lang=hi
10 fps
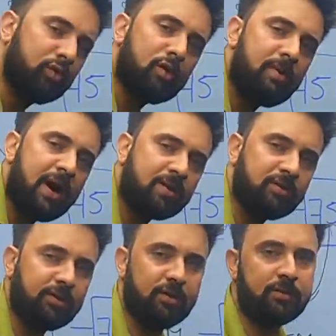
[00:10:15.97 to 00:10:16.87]
बंदों को मार
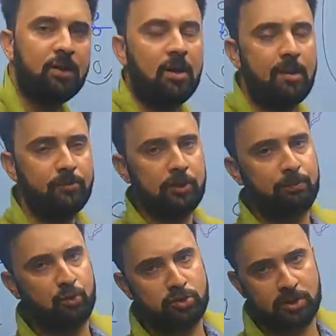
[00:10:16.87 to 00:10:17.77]
देते हमसे
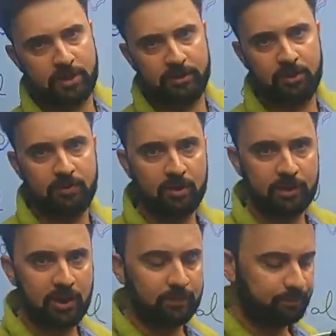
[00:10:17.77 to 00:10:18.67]
पूछ के गए थे वहां
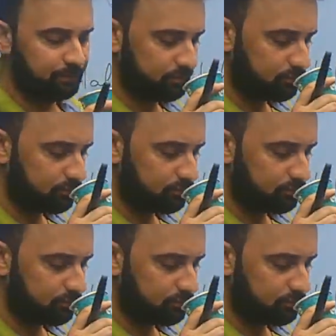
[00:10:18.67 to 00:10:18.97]
क्या